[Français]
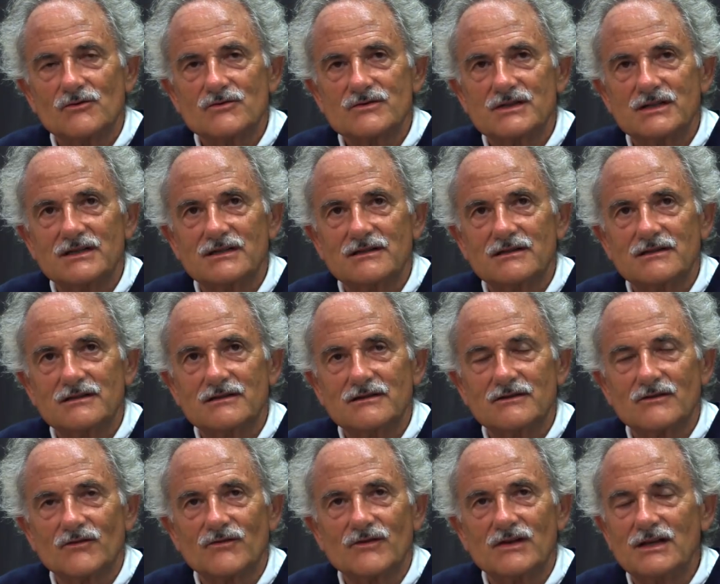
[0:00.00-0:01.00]
s'est
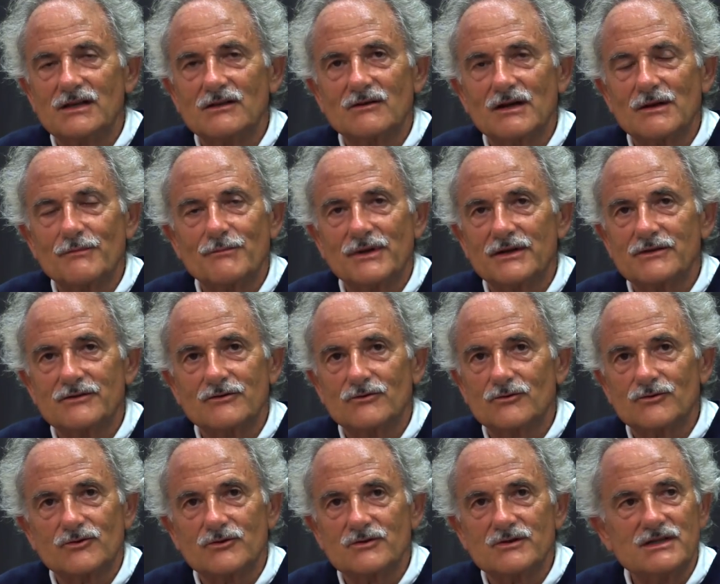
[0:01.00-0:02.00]
enfilé dans les pas de
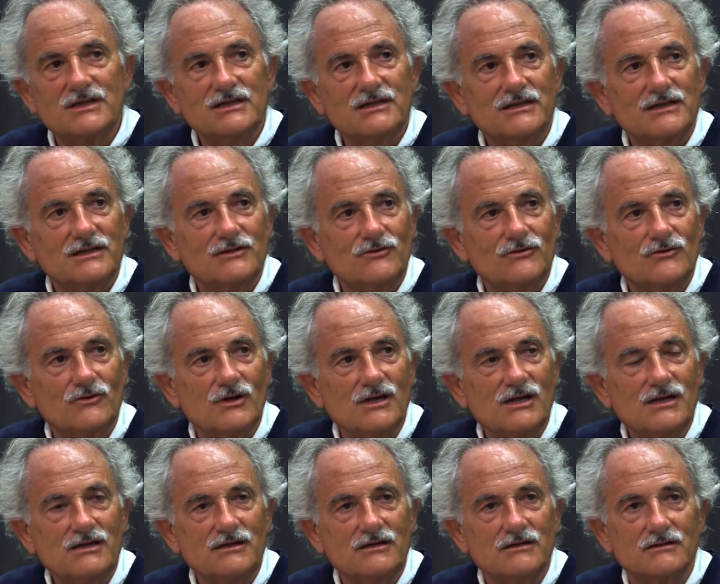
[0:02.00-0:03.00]
Grothendieck et de
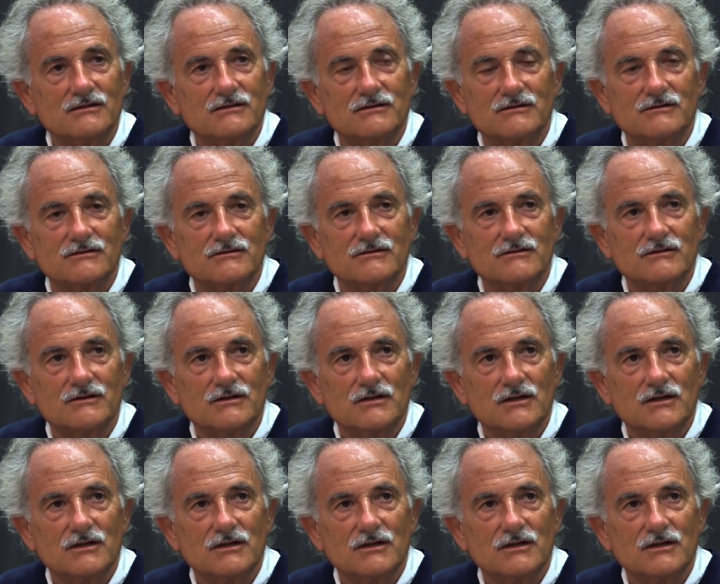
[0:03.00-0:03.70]
Deligne, euh,